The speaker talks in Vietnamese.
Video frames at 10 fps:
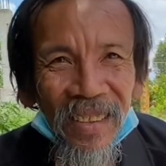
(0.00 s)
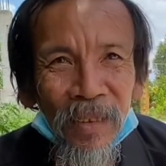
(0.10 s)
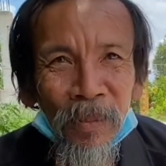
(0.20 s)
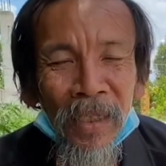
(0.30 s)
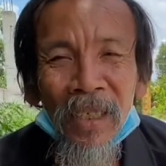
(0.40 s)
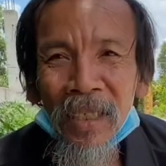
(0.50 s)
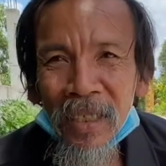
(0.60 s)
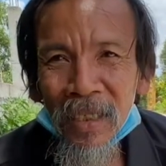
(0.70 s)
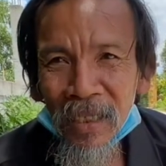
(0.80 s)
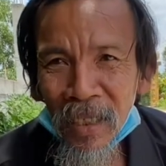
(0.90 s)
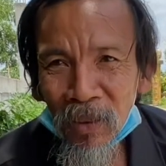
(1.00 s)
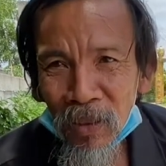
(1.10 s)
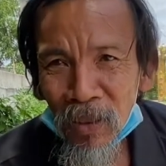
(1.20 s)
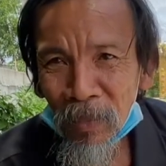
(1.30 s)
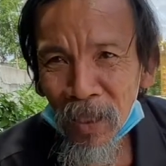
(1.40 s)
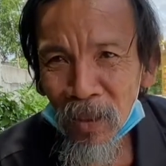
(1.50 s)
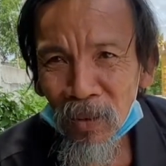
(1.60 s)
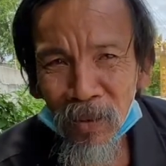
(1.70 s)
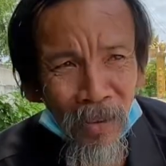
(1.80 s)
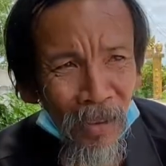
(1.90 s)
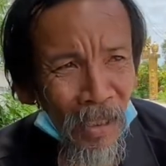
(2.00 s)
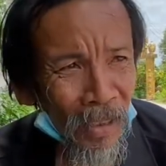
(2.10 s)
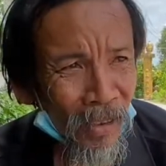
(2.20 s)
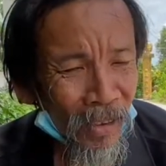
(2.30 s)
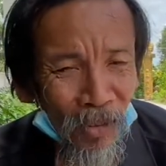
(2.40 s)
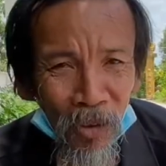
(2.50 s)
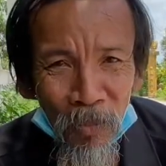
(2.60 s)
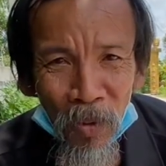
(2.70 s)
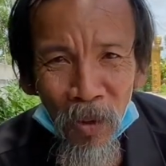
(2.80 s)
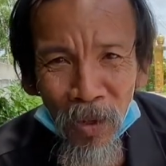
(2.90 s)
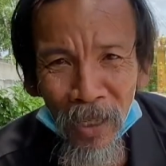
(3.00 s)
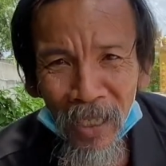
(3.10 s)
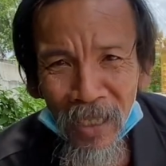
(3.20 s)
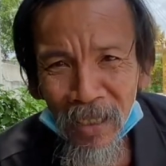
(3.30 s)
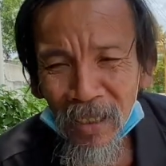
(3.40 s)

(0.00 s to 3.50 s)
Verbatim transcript: Vì giao cho nó mẹ con nó có bộ nghe dạ.